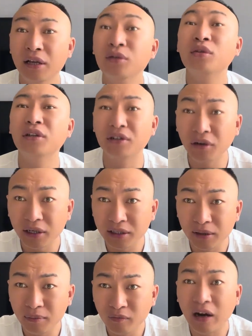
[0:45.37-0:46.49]
睡得早点
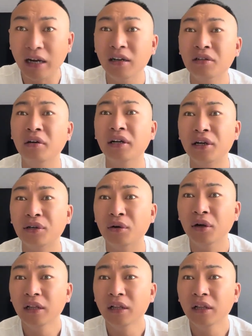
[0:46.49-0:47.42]
行，晚上少喝点酒。